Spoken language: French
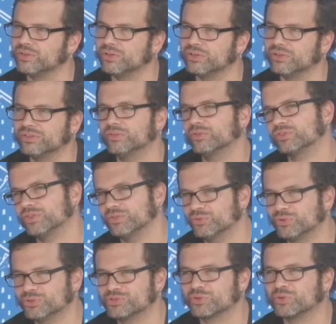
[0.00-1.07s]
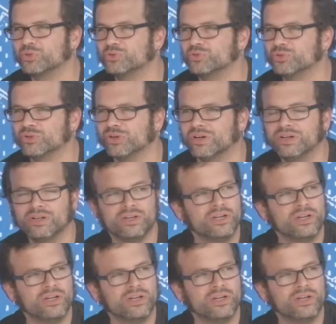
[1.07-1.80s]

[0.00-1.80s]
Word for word: euh, dans une autre structure.